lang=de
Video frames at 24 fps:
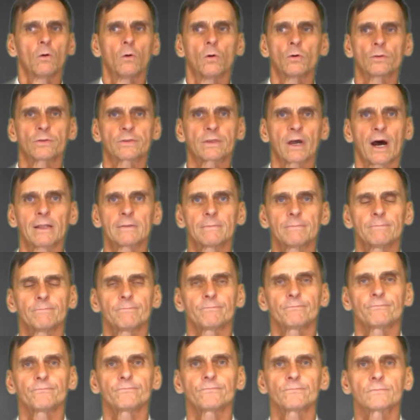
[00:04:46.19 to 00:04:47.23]
Und dann
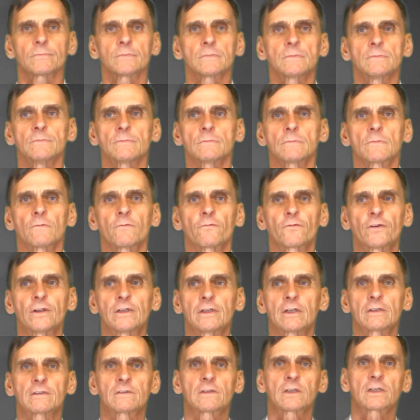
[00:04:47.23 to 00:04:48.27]

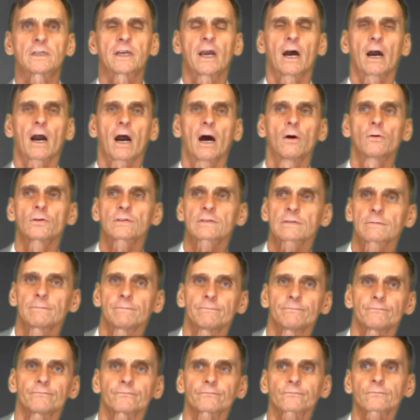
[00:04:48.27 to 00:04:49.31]
findet sich heraus,